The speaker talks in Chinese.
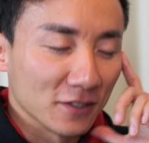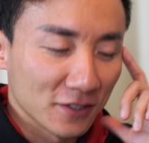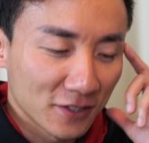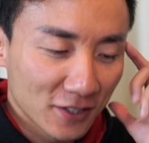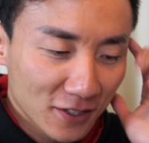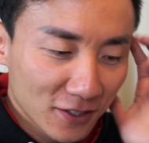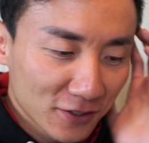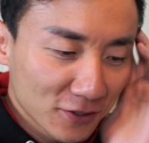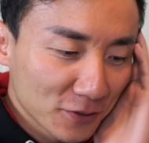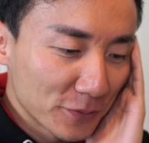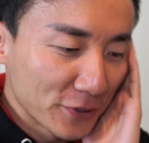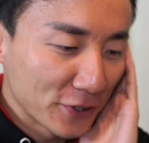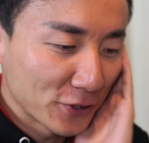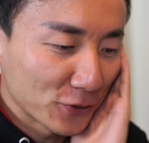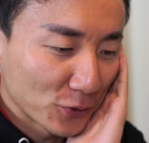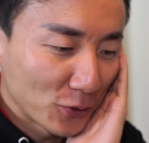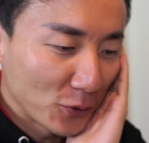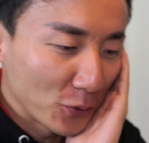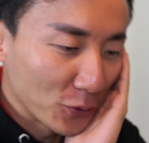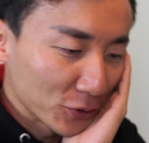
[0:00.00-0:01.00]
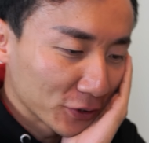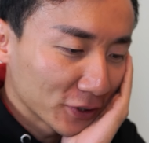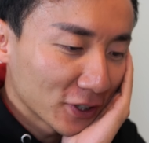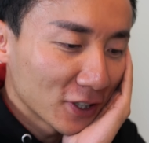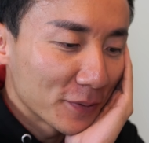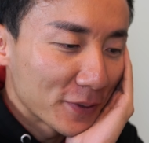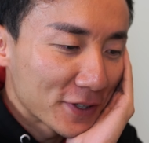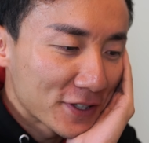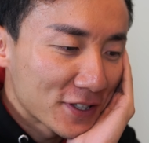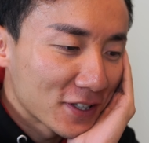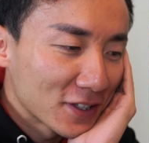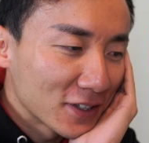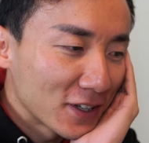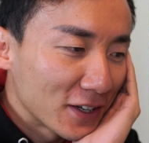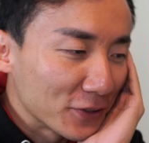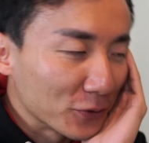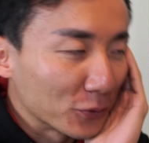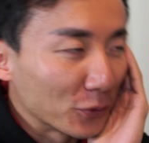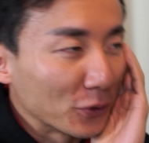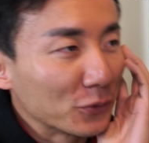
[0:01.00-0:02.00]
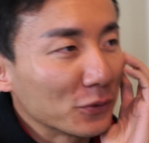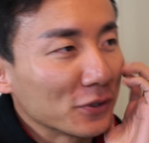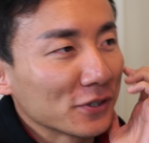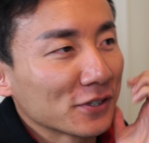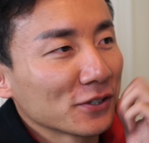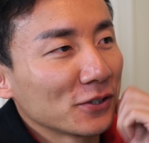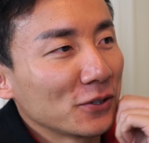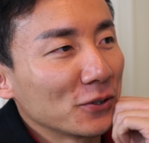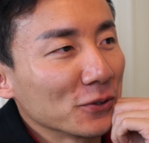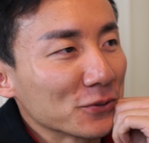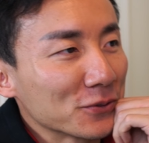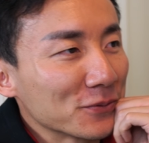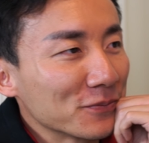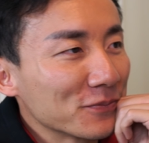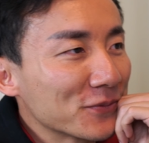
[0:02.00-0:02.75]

你现在这么一说，我就特别期待你回国之后，